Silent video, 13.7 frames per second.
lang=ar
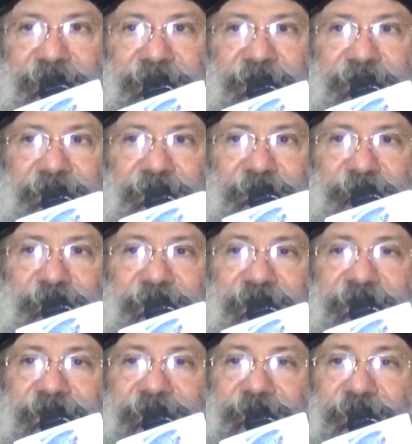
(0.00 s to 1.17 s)
لأن ربنا
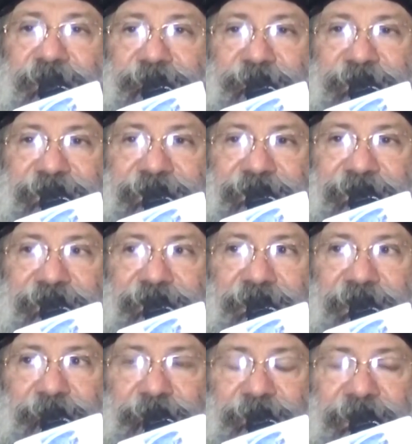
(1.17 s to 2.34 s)
يسوع المسيح
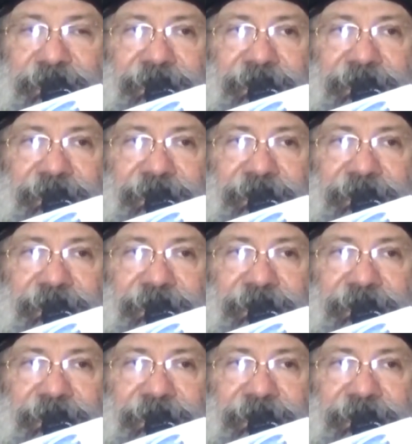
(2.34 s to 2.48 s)
لما